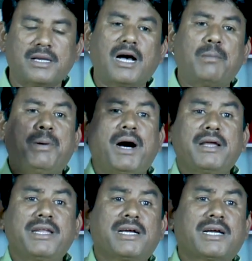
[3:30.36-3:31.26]
నా
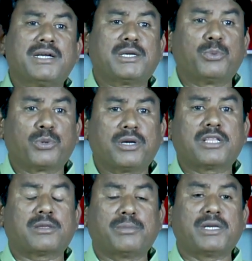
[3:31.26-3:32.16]
భార్య కంటే
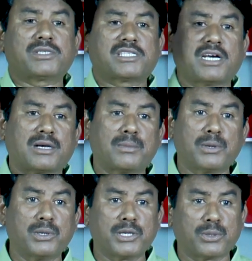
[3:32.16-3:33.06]
ఉన్నతమైన
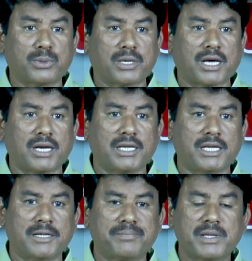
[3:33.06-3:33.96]
స్థానంలో నేను ఉండాలి
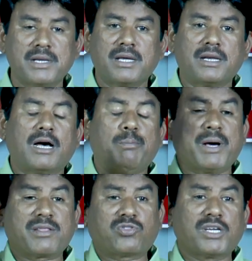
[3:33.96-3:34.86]
నా
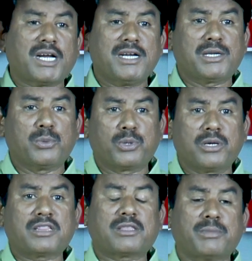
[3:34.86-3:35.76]
భర్త కంటే
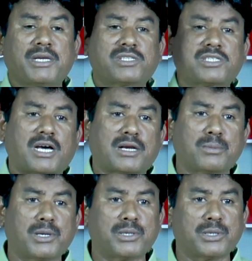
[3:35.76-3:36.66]
ఉన్నతమైన
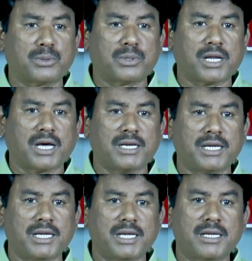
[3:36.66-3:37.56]
స్థానంలో నేను
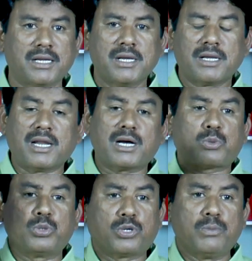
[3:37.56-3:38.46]
ఉండాలి నా
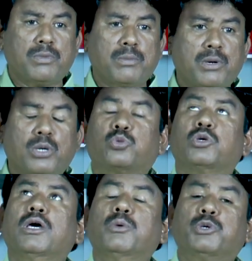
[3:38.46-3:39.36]
కుటుంబంలో
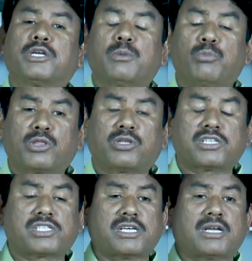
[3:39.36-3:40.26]
దేవుడికి మొదటి
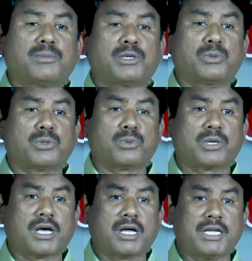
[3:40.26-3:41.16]
స్థానం నేను
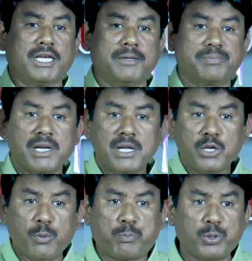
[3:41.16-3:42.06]
ఉండాలి
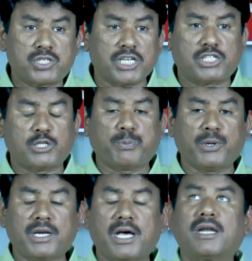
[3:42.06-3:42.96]
ఇప్పుడు
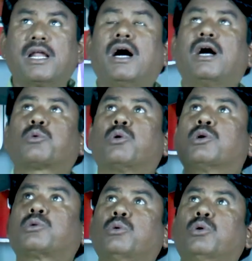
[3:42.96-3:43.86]
చచ్చిపోయినా నా
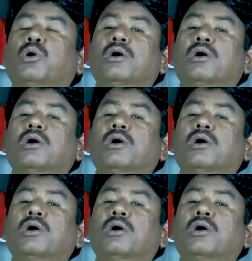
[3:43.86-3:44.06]
కొరకు